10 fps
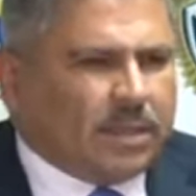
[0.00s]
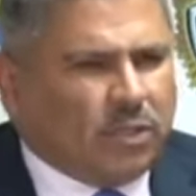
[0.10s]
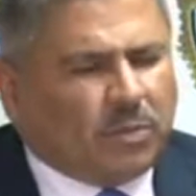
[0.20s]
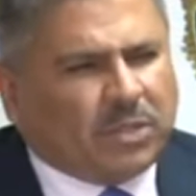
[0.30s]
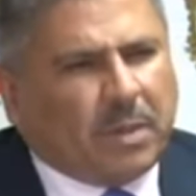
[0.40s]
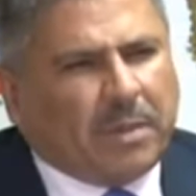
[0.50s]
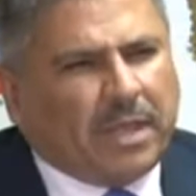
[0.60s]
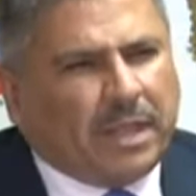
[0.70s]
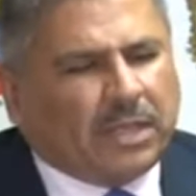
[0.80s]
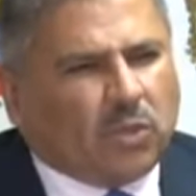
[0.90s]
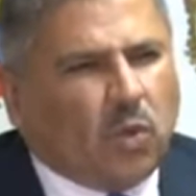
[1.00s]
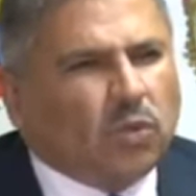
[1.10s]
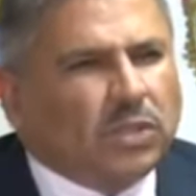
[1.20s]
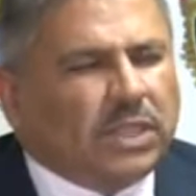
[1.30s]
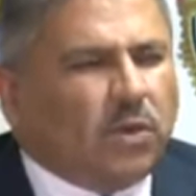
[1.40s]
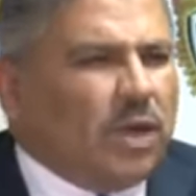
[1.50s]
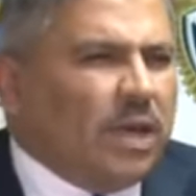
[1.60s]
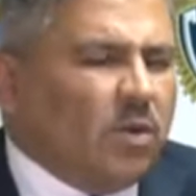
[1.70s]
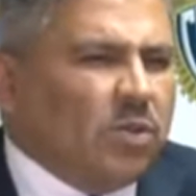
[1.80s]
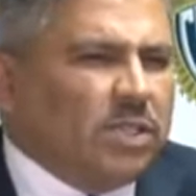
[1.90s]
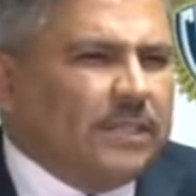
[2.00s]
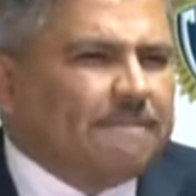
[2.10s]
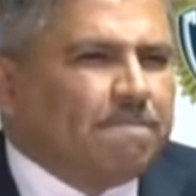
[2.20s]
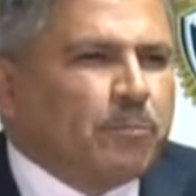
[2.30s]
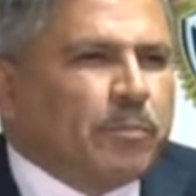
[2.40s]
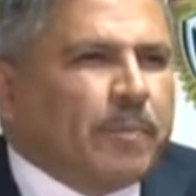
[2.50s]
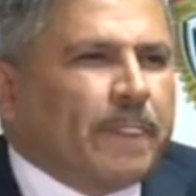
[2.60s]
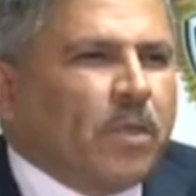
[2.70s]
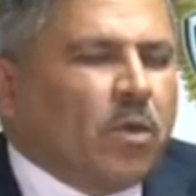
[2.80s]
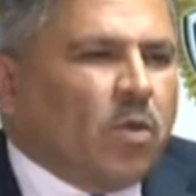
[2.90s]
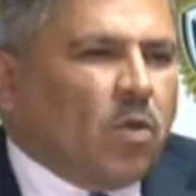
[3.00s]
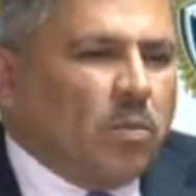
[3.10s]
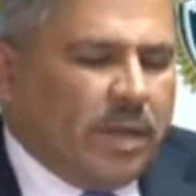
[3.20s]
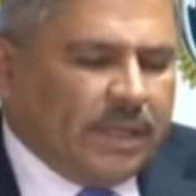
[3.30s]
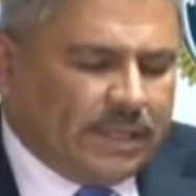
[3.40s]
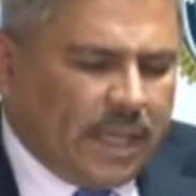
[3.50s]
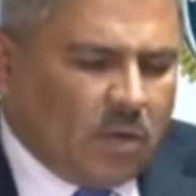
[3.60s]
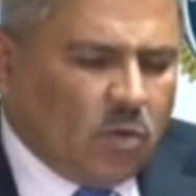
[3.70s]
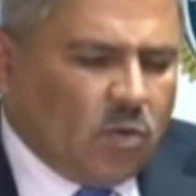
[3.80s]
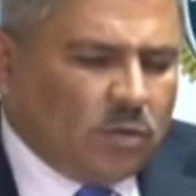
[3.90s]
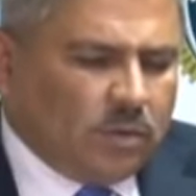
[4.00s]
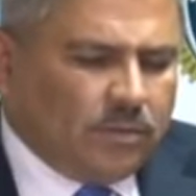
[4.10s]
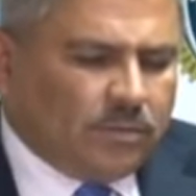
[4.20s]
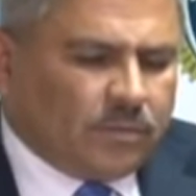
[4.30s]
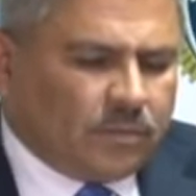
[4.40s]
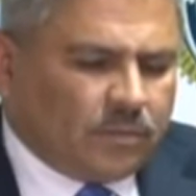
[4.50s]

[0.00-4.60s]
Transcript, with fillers: haciendo aproximadamente las 11 horas de la noche, comienza un